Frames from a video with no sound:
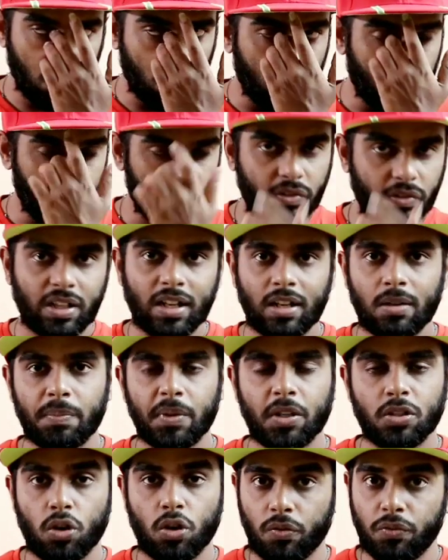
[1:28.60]
ஒரு ட்விட்டர்
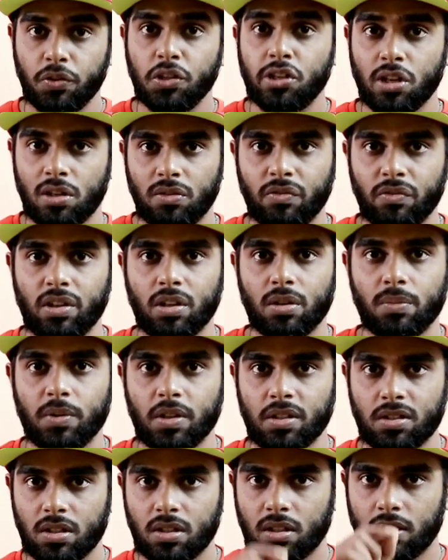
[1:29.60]
பேஜ் அஃபிஷியல் ட்விட்டர்
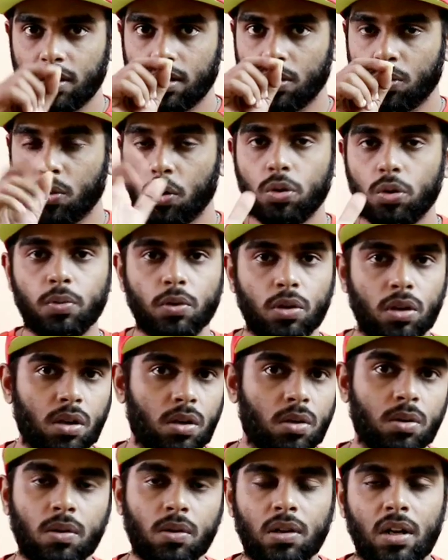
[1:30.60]
பேஜ் அந்த கோடு போட்டு
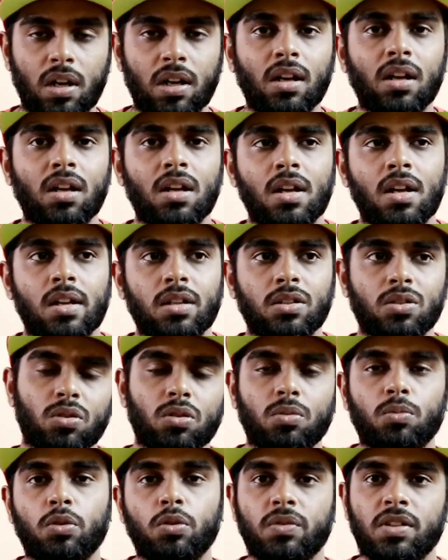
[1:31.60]
அக்கௌண்ட் அவங்கலாம் ஸோ
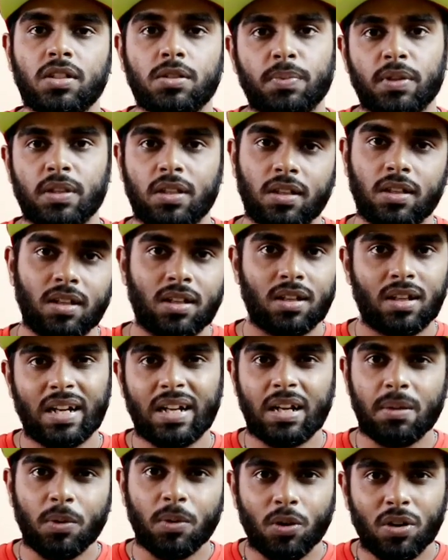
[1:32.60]
அவங்க மூவிஸ் பற்றி
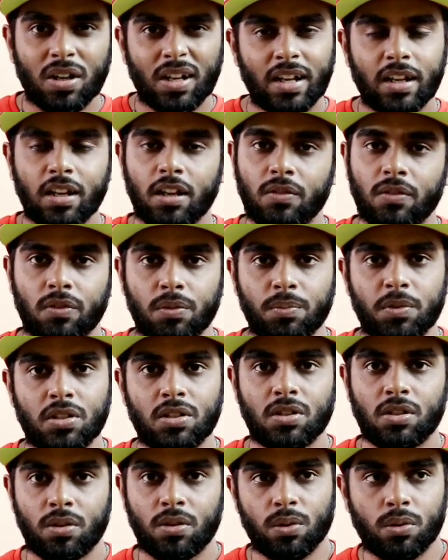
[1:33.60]
கண்டிப்பாக அவங்க நிறைய
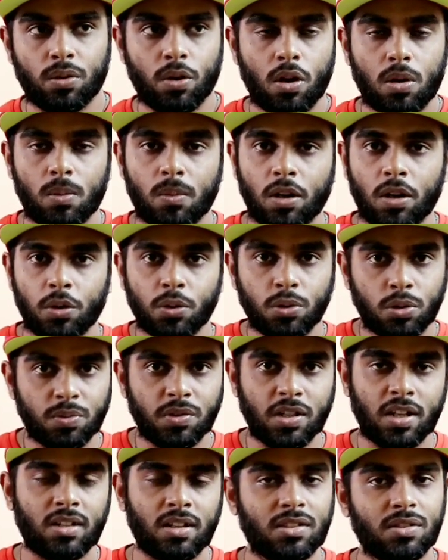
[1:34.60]
இன்ஃபர்மேஷன் தெரியும் நார்மலாக யூடியூப்
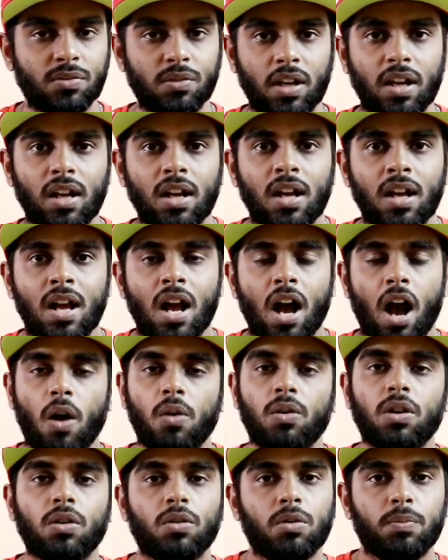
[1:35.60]
சேனல்ஸ் விட
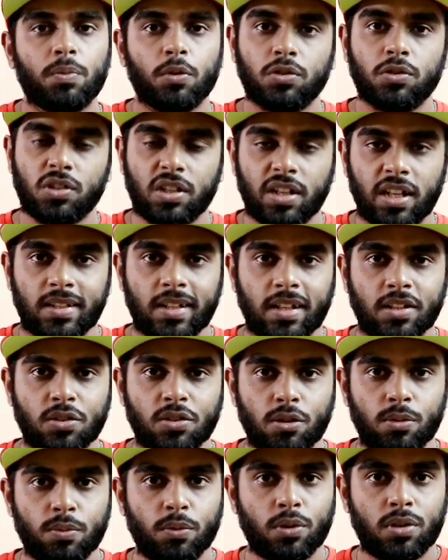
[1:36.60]
அவங்க ஒரு போஸ்ட் நேற்று
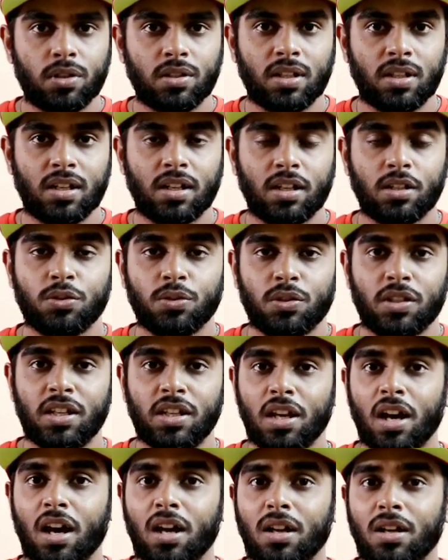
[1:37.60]
ஆக்சுவலாக போட்டிருந்தாங்க ஸோ
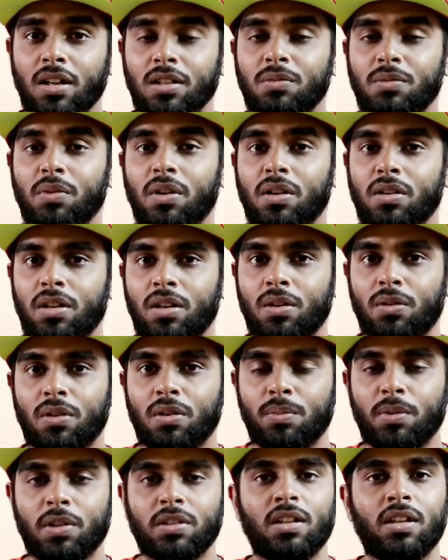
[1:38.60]
கியாரா அத்வானி
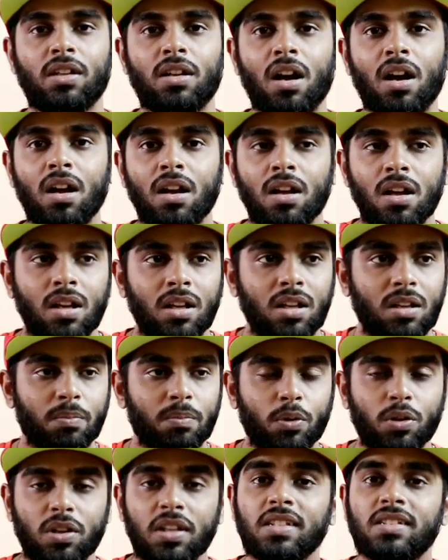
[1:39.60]
அவங்க பார்த்தீங்கன்னா
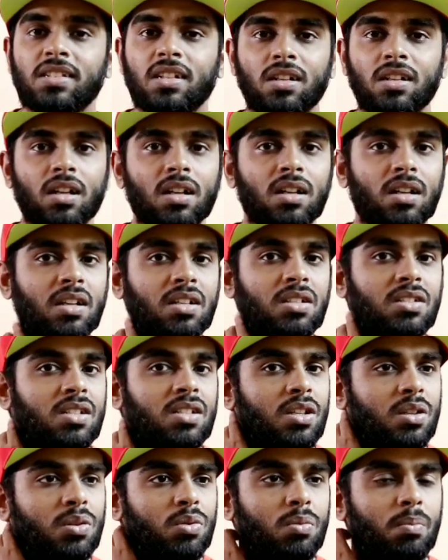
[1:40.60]
இப்போ ரீசெண்டாக
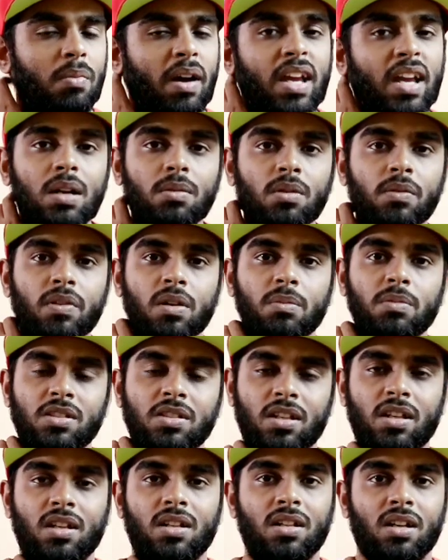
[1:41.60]
நடித்து இன்னும் பயங்கரமாக
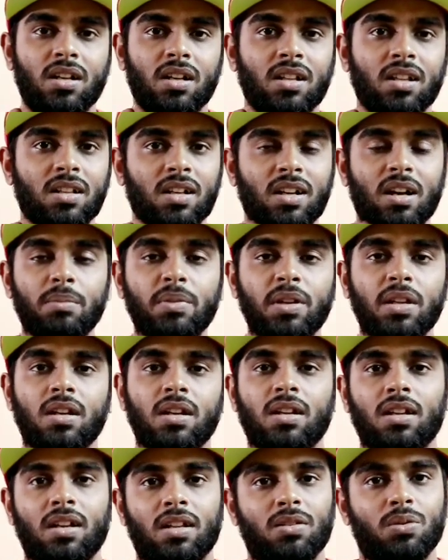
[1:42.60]
ஃபேமஸாக இருந்தாங்க அந்த கபீர்
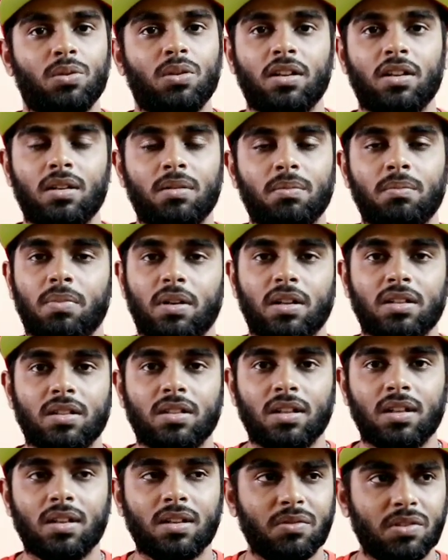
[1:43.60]
அந்த ஒரு
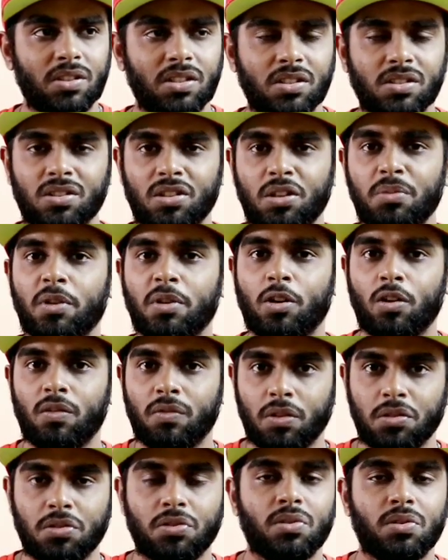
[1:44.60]
படத்தில் விச் இஸ் ரீமேக்
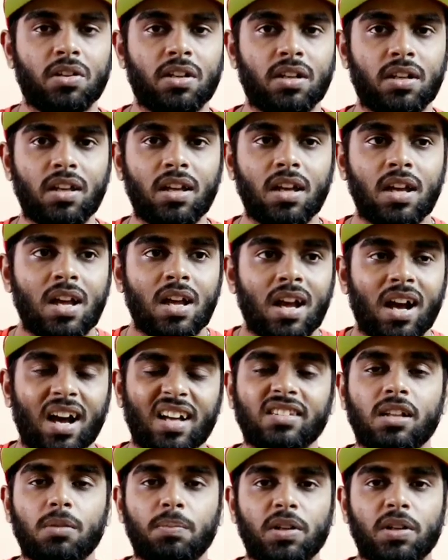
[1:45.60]
ஆஃப் அர்ஜுன் ரெட்டி
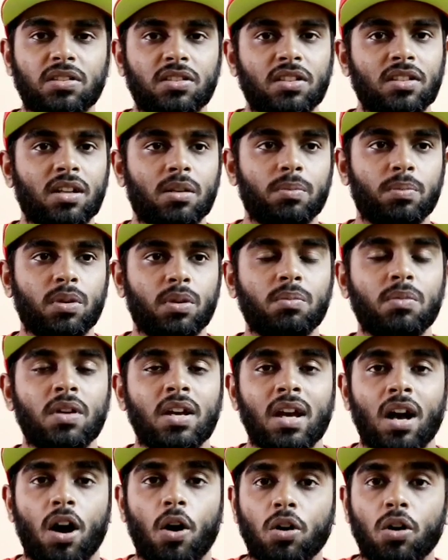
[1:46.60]
அந்த படத்துக்கு அப்புறம்
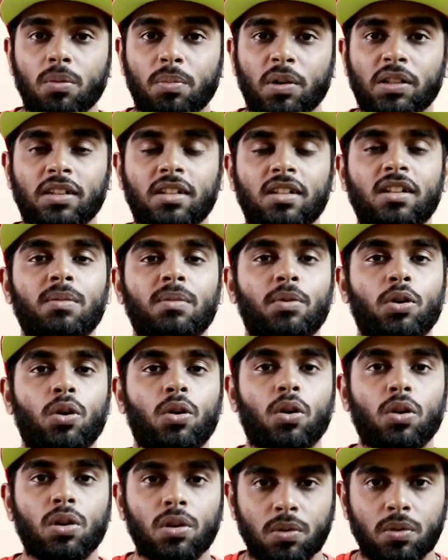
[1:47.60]
அவங்க பார்த்தீங்கன்னா இப்போ
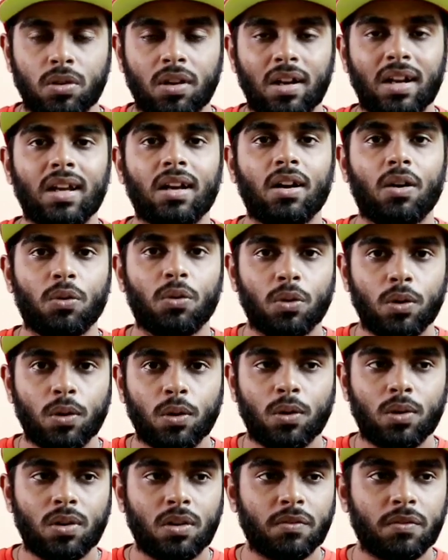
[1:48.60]
காலிவுட்டில்
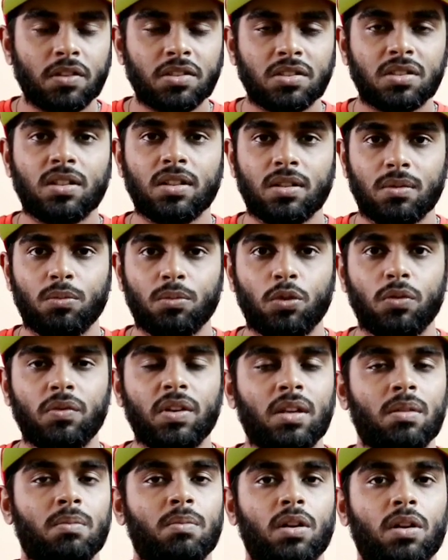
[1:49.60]
அவங்களோட ஃபஸ்ட்டு
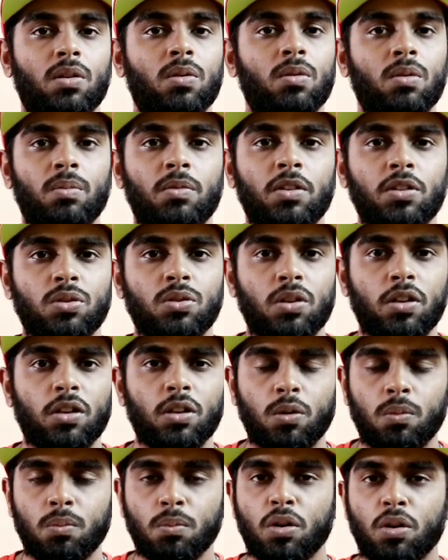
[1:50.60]
மூவி பண்ணணும் அப்படின்னு
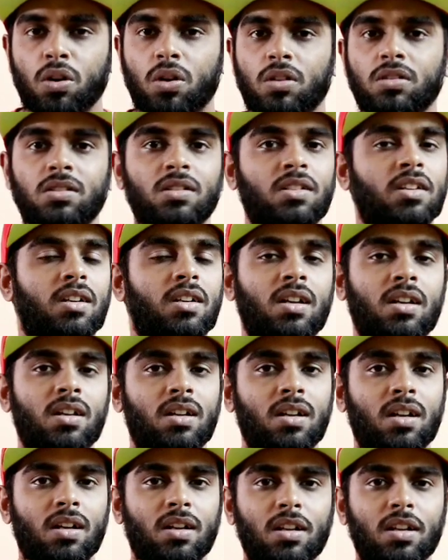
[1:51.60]
சொல்லிட்டு ரொம்ப கான்சன்ட்ரேட்லாம்
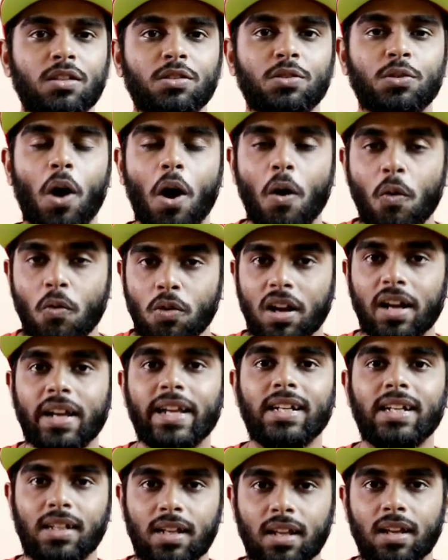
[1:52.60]
இருக்காங்களாம் ஸோ அவங்க
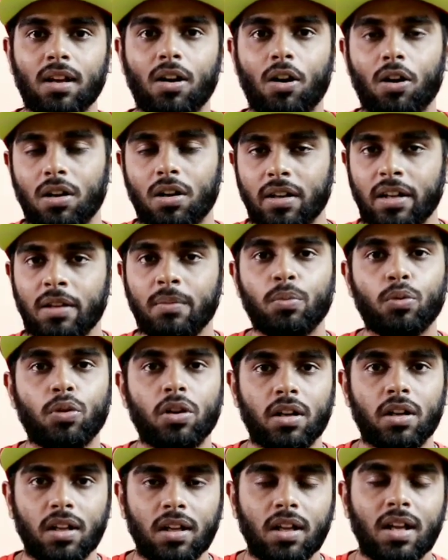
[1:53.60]
கிட்ட ஆல்ரெடி
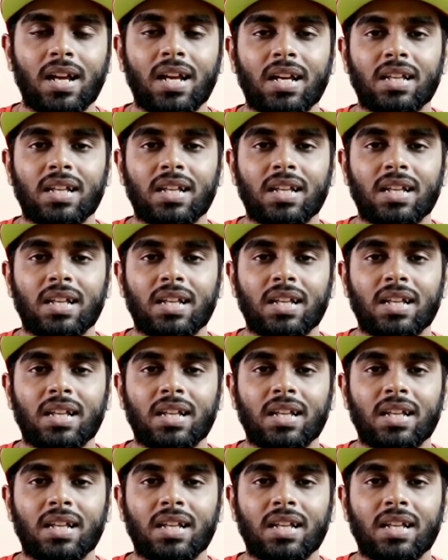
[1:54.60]
போயிட்டு